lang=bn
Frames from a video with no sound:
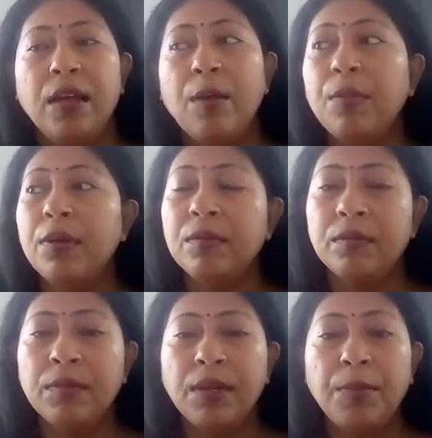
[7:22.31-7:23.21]
আমার
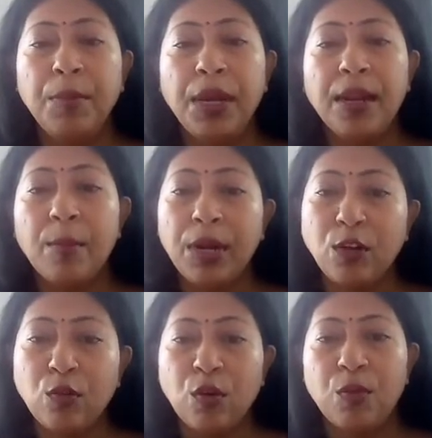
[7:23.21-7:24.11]
মেয়ের আবার
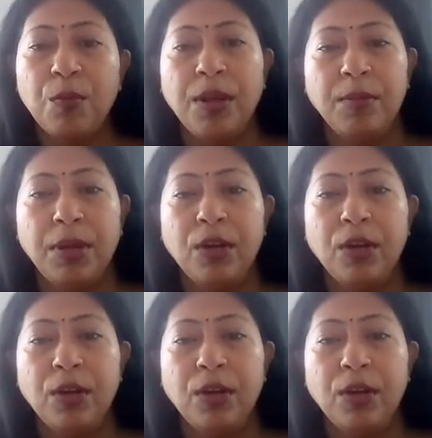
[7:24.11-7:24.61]
একটু নরম ভাত